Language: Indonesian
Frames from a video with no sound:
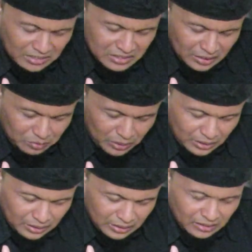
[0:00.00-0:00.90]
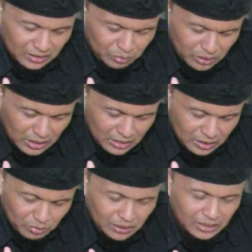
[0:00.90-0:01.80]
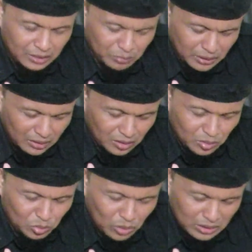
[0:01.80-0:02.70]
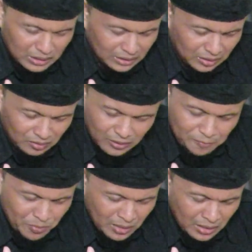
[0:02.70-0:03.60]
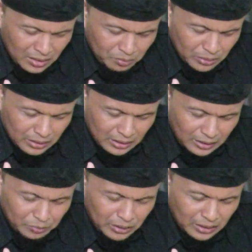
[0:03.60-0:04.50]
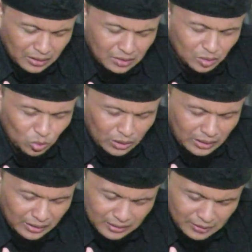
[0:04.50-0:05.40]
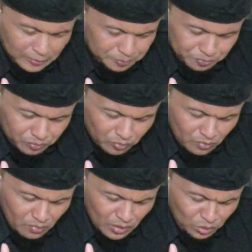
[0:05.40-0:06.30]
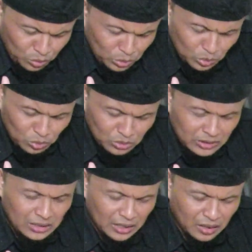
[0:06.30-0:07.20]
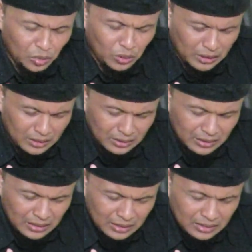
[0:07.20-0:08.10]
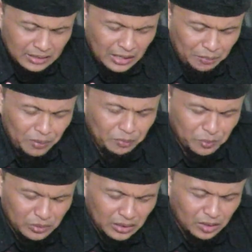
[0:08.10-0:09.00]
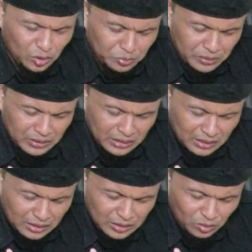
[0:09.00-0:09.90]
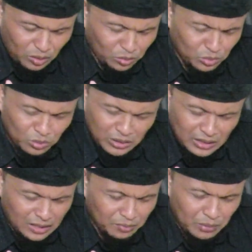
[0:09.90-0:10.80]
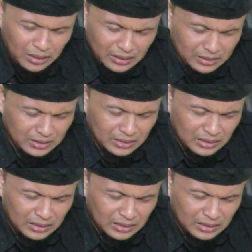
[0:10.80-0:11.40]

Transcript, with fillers: ancaman, intimidasi, berikan mereka kekuatan. Berikan mereka keteguhan hati untuk tidak keluar dari apapun yang engkau perintahkan ya Allah untuk tidak kembali